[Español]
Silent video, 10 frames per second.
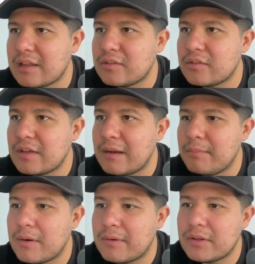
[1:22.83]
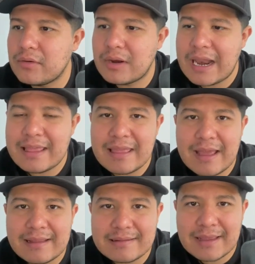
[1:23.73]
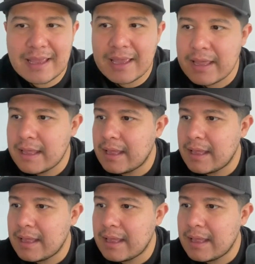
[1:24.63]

red social, pero bueno, la idea es que